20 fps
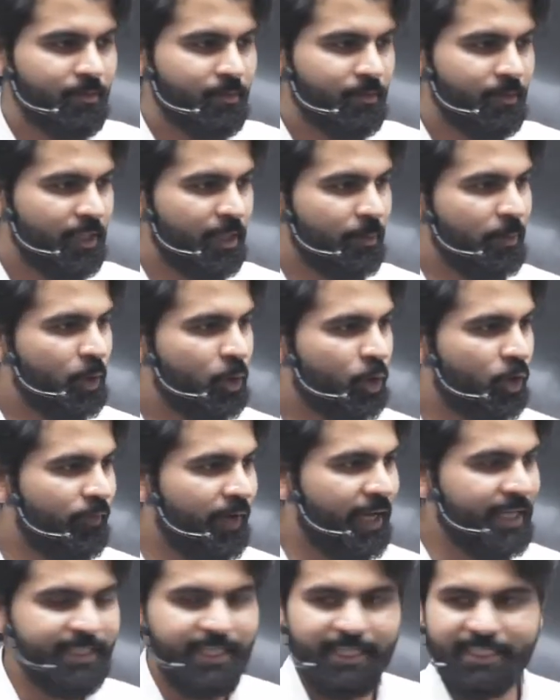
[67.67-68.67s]
ये बिल्कुल
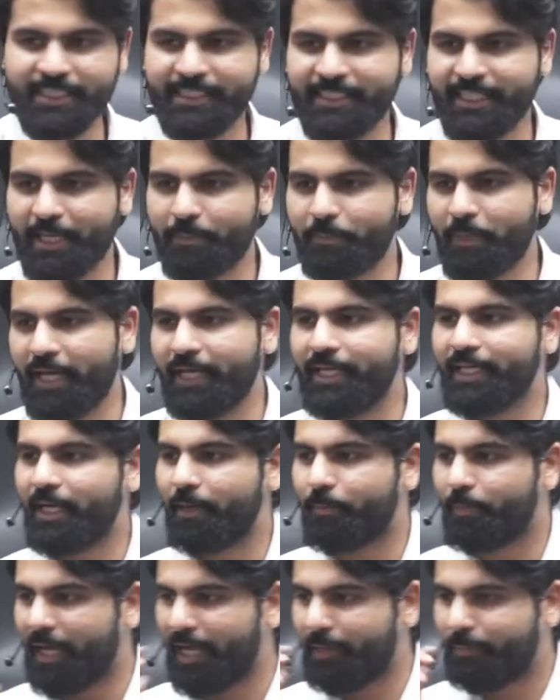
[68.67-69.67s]
वैसा ही जैसे एक पानी का
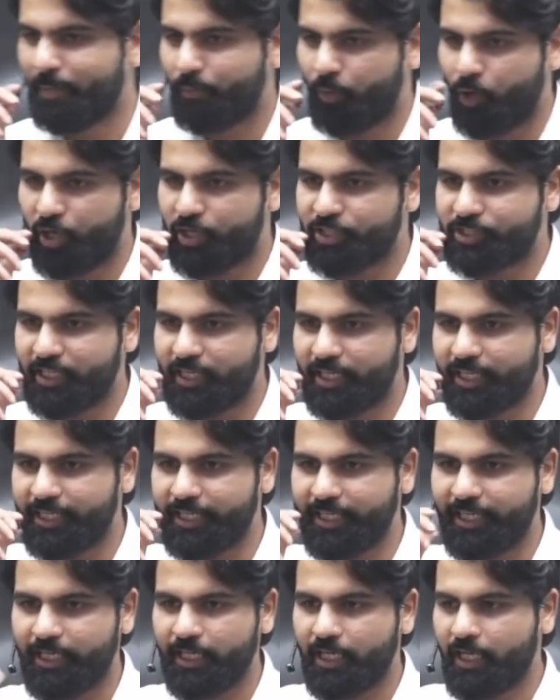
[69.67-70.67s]
पाइप है मोटर चल रही
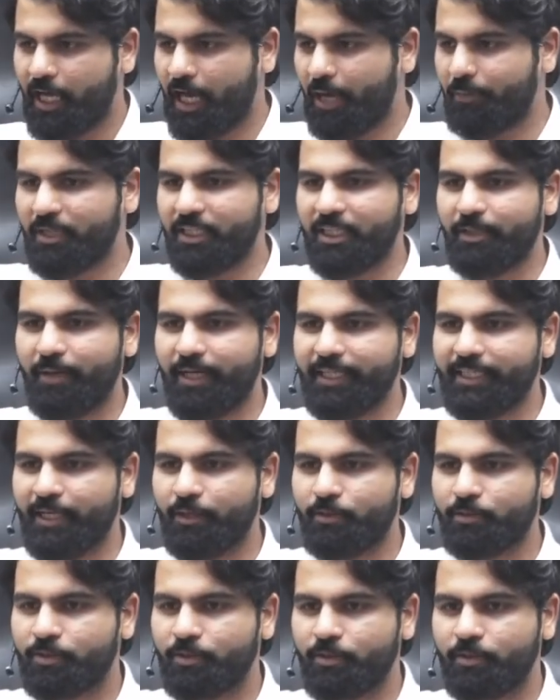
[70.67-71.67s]
है आपने दबा दिया
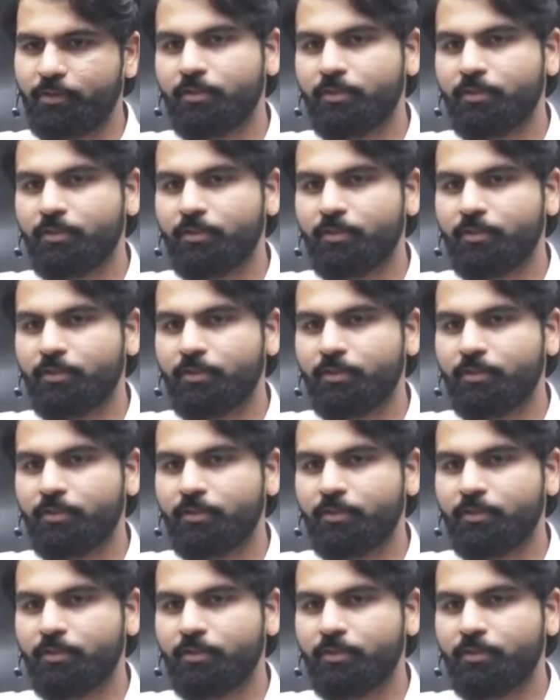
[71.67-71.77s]
उसको